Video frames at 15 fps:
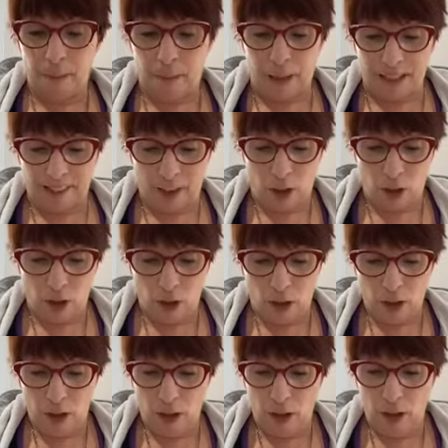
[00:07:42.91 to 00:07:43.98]
parce que
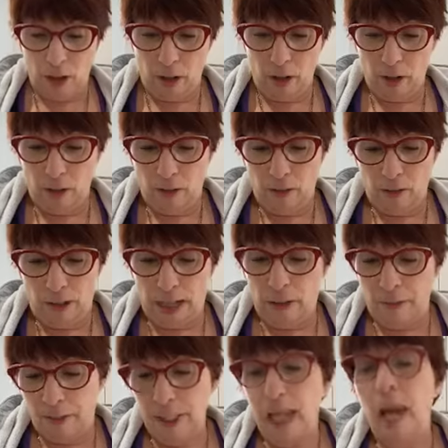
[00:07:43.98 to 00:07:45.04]
euh,
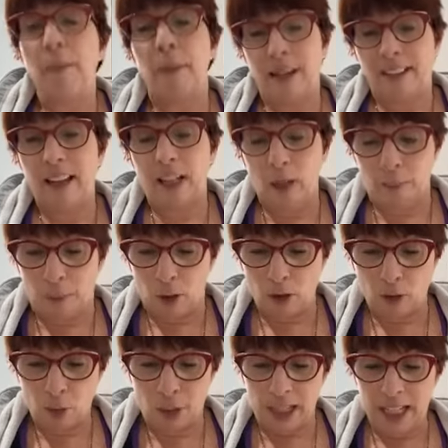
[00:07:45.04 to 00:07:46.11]
la fille est partie avec le
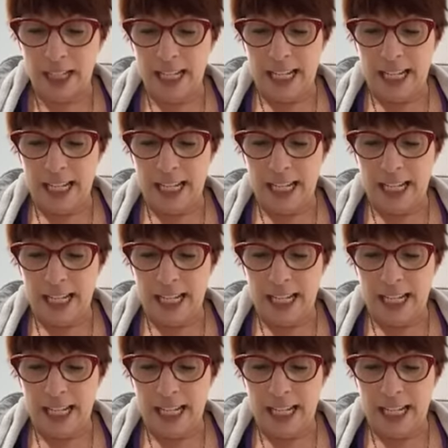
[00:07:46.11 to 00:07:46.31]
produit.